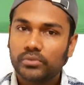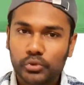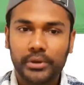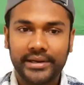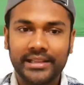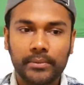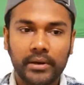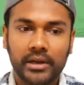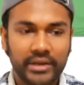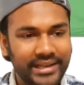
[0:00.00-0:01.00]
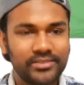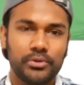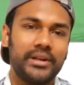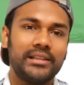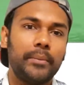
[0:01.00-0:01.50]
সোয়েটার কিনতে পারেন কারণ এখানে
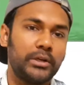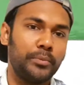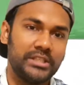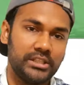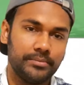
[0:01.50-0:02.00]
সোয়েটারের দাম একটু বেশি